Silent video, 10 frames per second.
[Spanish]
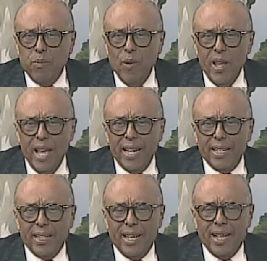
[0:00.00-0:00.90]
Voy
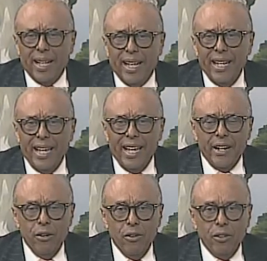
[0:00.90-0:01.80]
a,
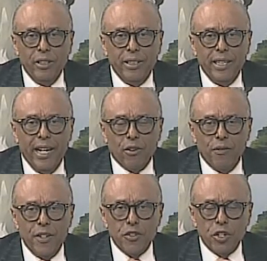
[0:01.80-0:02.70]
leerlo, les
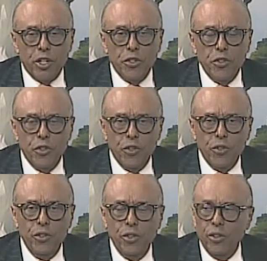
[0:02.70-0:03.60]
confieso que yo
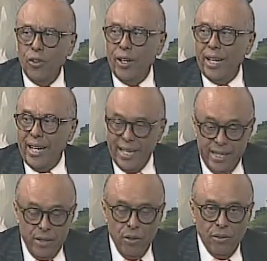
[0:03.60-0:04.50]
no, lo he
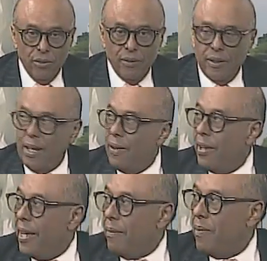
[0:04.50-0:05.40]
leído. A
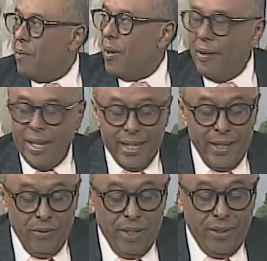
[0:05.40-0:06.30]
ver, vamos a ver
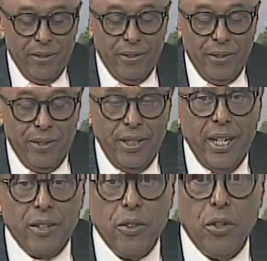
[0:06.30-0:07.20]
que nuestro
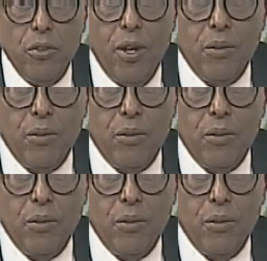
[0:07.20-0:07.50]
director nos